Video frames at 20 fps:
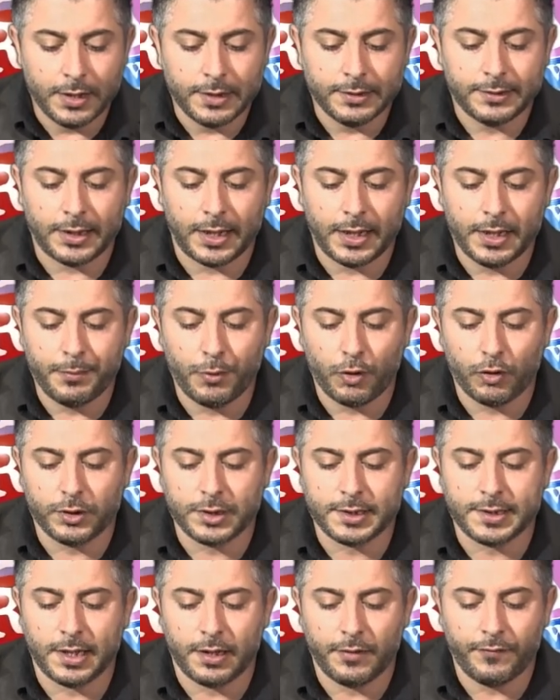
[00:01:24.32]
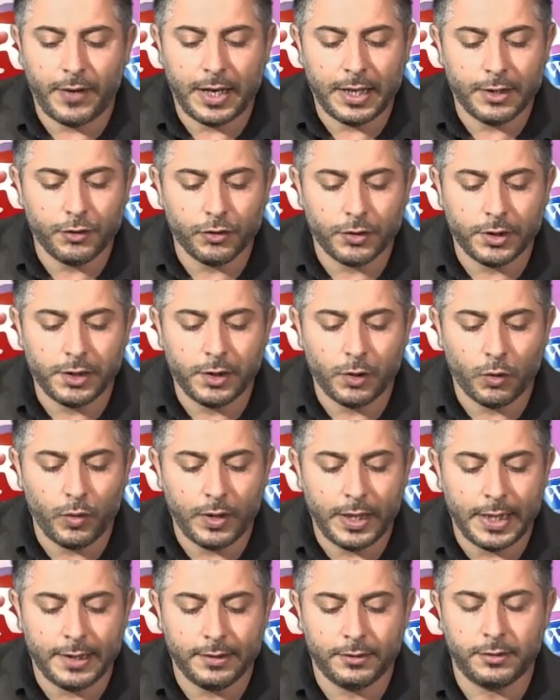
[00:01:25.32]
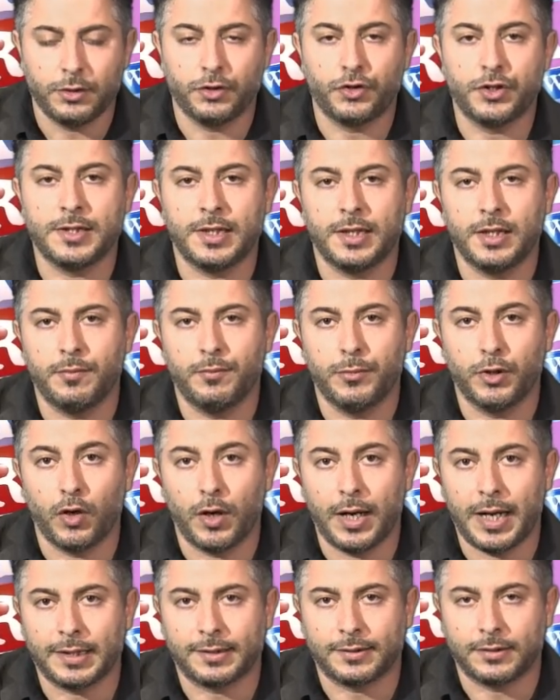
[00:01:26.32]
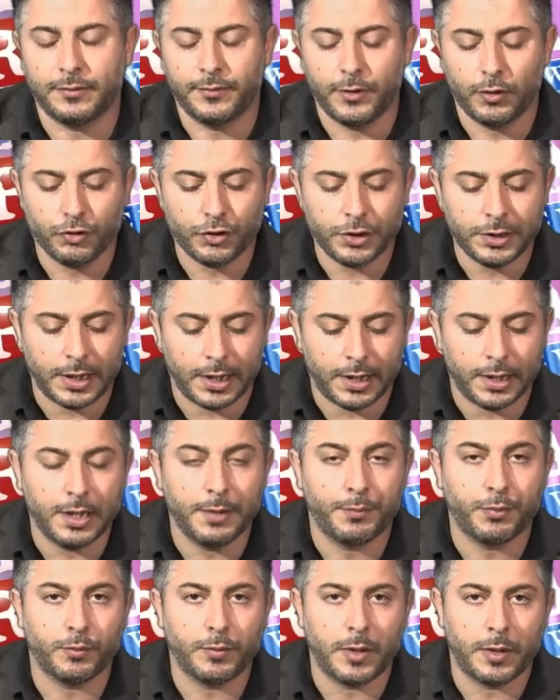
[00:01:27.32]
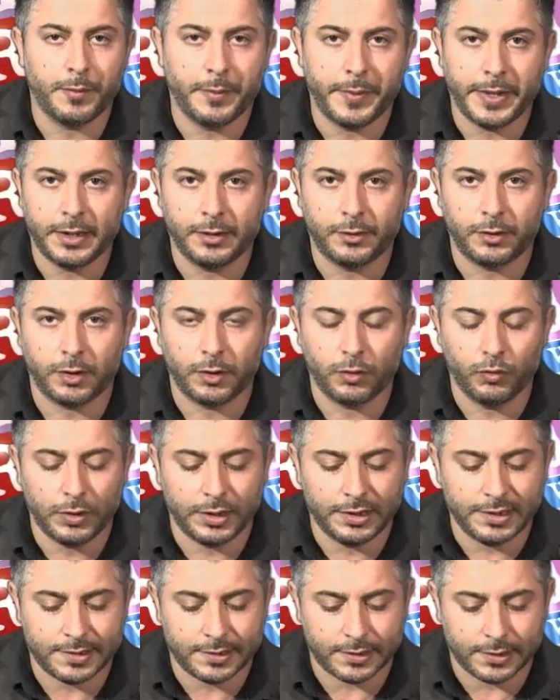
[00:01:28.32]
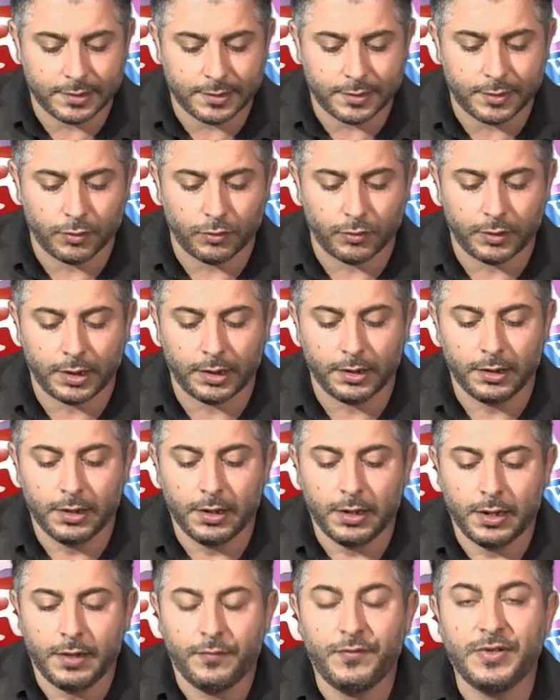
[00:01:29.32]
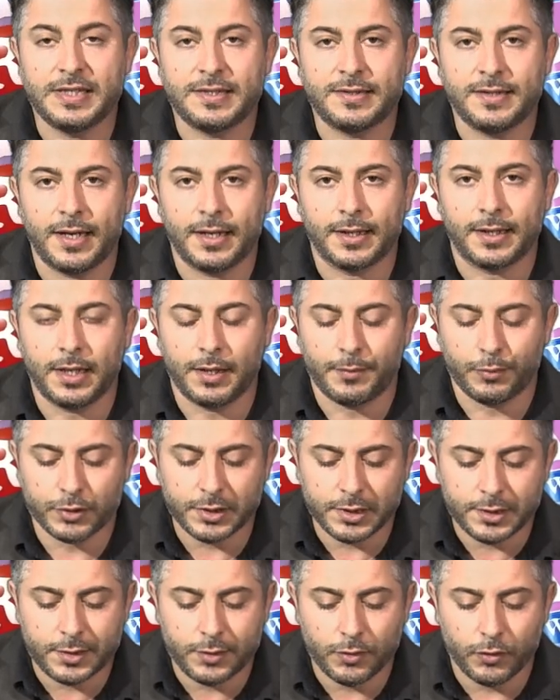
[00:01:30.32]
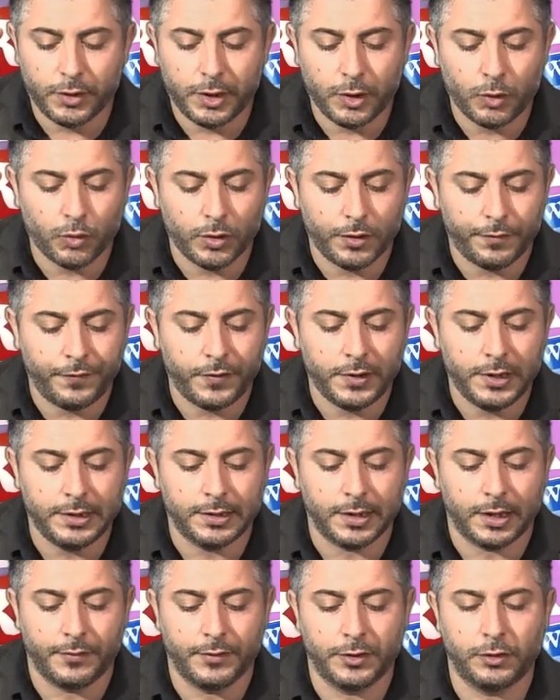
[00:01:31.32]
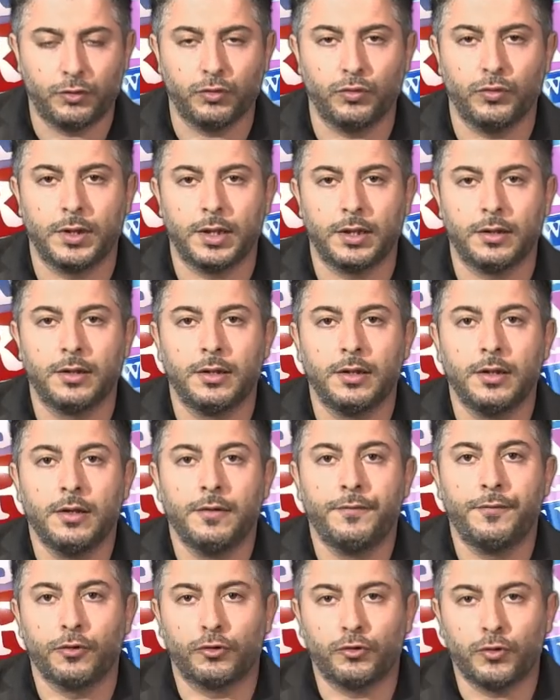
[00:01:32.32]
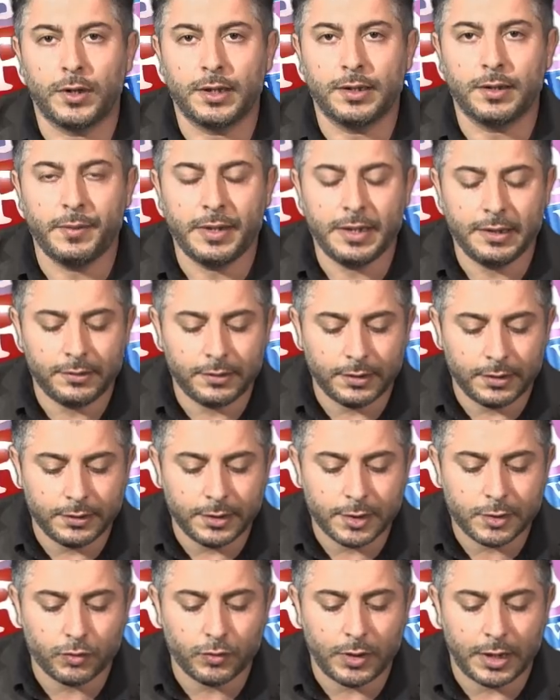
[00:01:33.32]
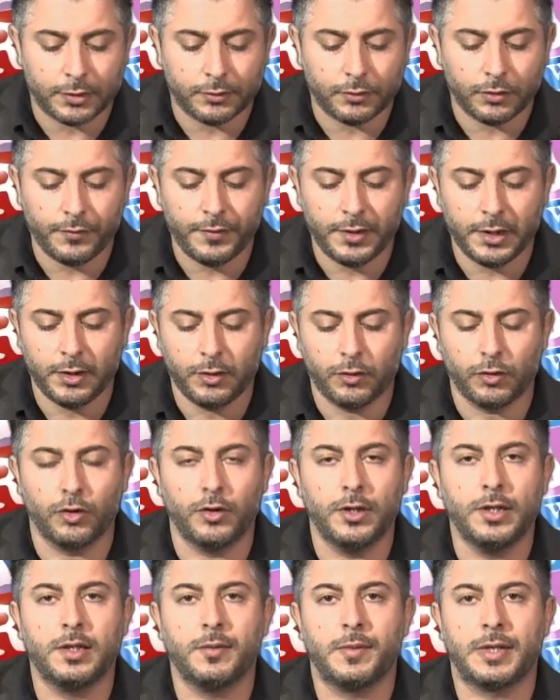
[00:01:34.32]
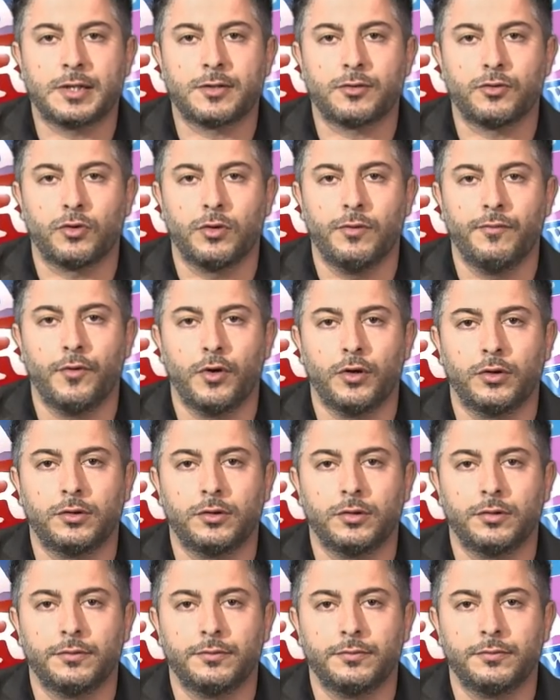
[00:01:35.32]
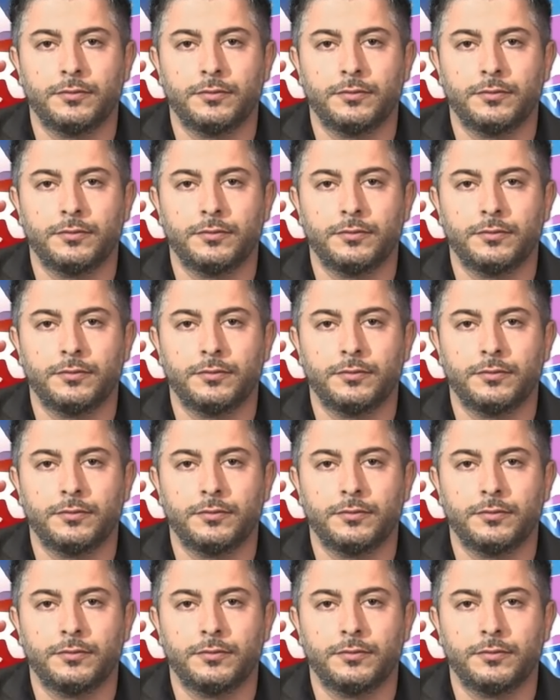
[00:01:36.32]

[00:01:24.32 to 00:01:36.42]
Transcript: Tra le ipotesi al vaglio degli inquirenti ci sarebbero l'alta velocità e probabilmente una distrazione, vista anche la posizione in cui è finita la vettura. Fortunatamente nessun altro veicolo è rimasto coinvolto.